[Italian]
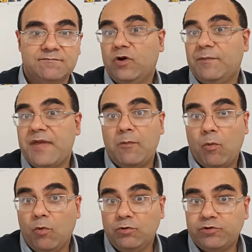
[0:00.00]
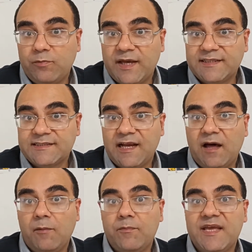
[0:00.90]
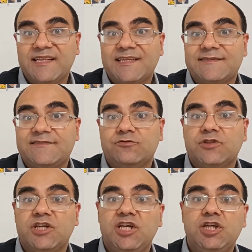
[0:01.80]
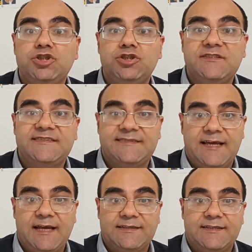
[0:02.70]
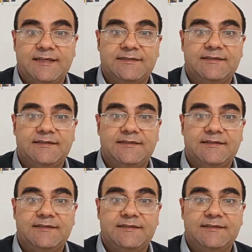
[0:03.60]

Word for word: Lo capiamo molto bene dall'ambientazione egiziana